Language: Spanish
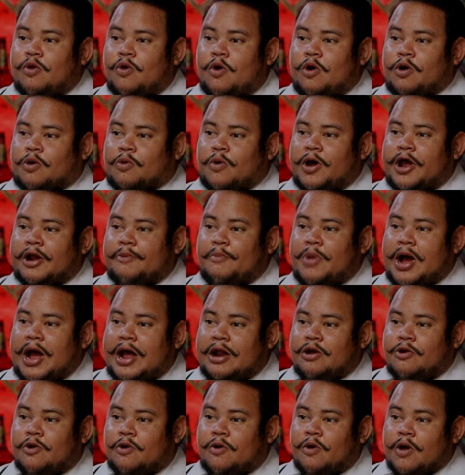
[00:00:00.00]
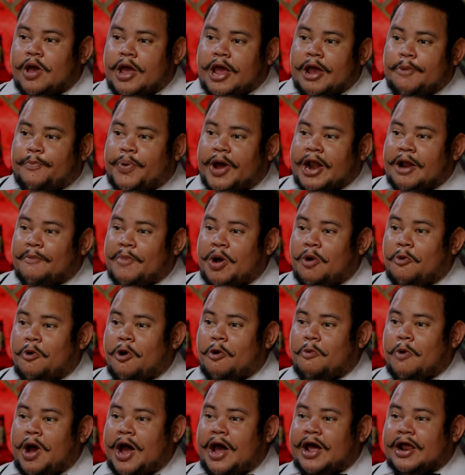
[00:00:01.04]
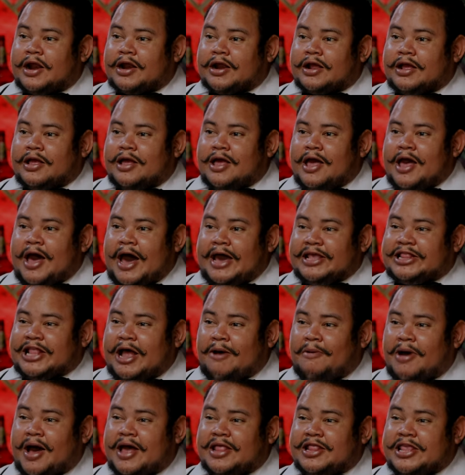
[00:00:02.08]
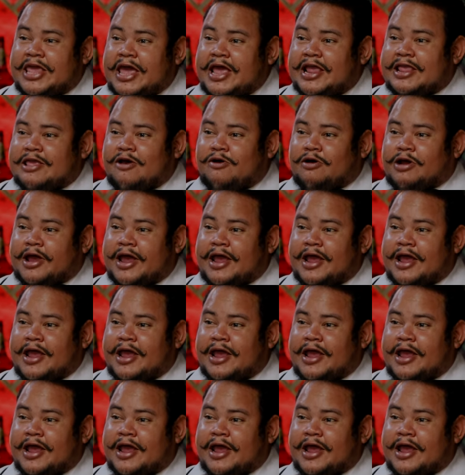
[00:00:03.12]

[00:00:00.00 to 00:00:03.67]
loco, hermano. En Panamá hubo war. Ahí estaba Dienya o